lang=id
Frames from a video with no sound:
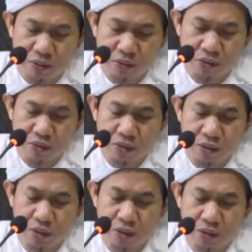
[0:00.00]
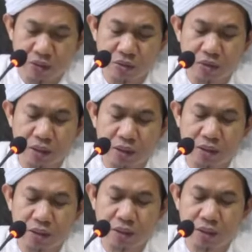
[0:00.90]
sholat sholat
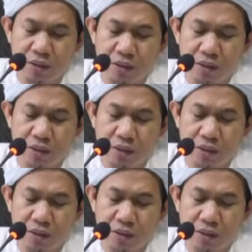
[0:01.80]
dia